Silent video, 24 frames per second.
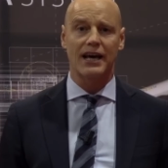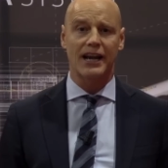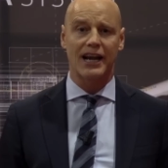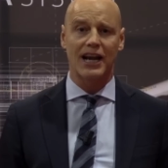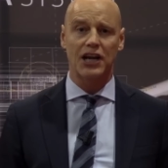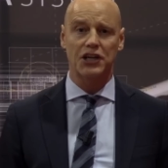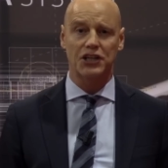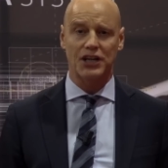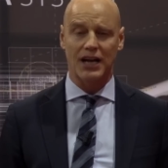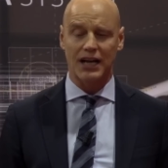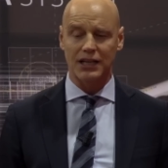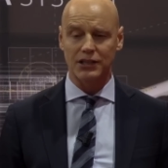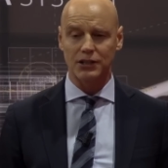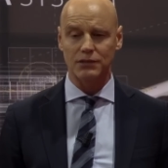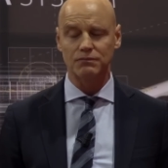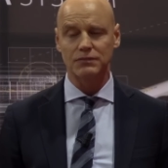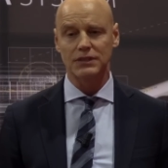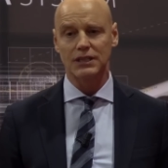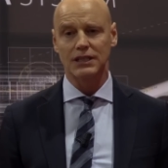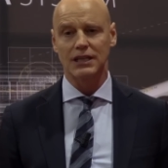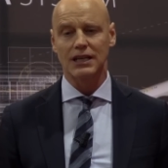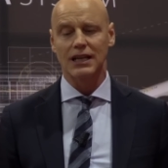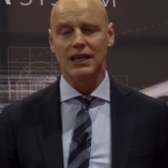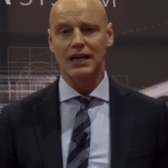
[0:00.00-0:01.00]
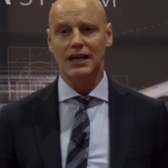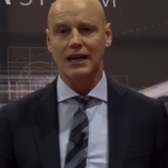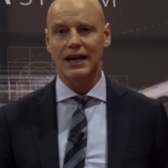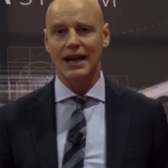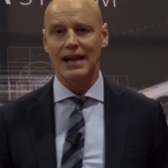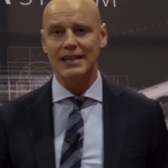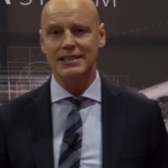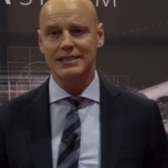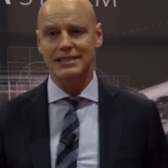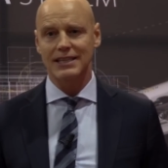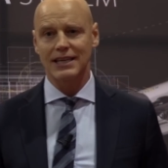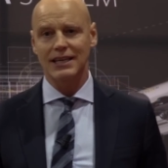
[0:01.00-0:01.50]
rilasciando.
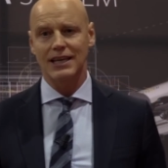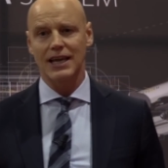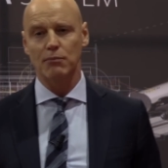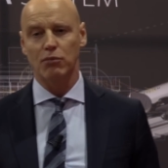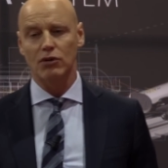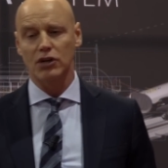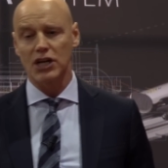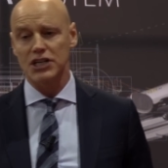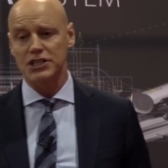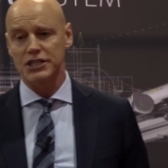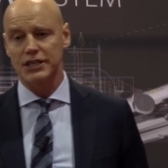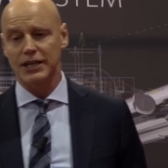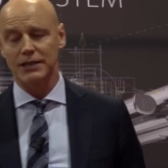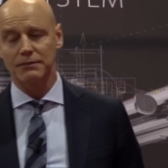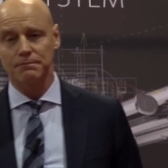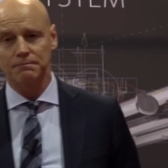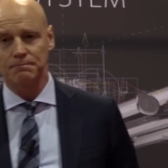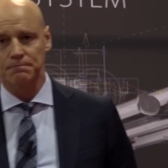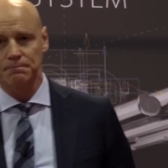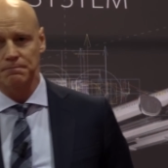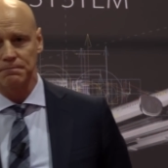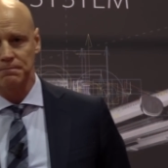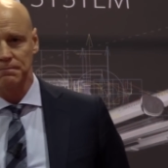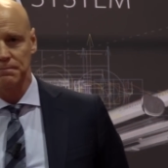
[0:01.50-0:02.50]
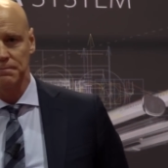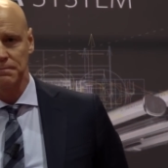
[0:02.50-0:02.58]
Grazie e buonasera.